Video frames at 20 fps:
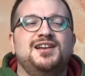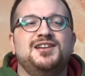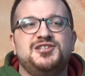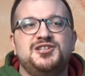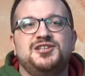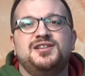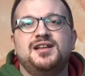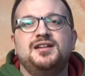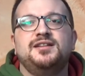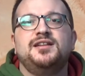della
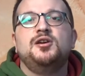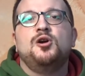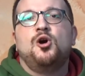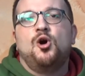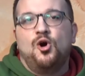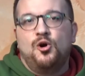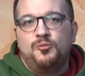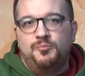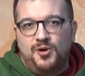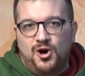città
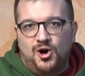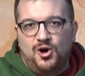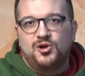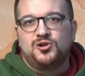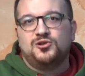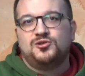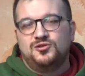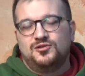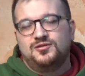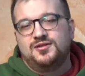di
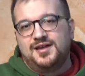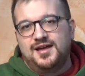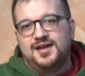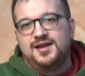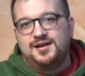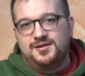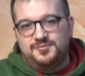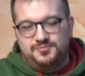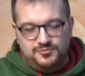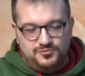Oporto,
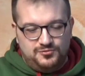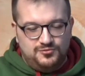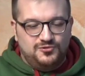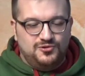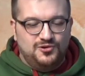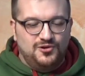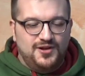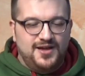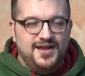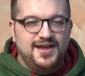che
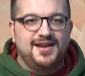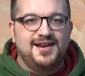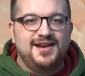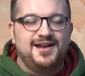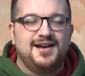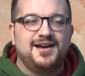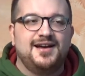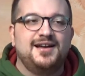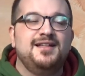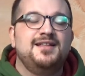appunto è
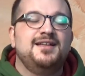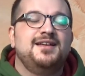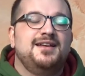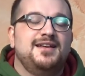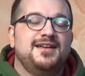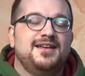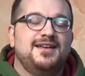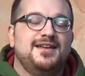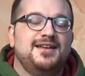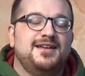la
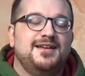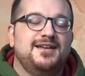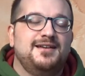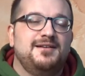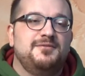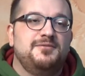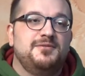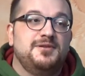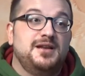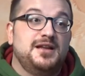
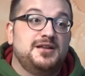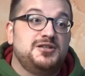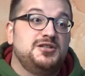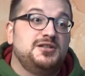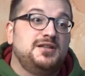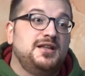eh, la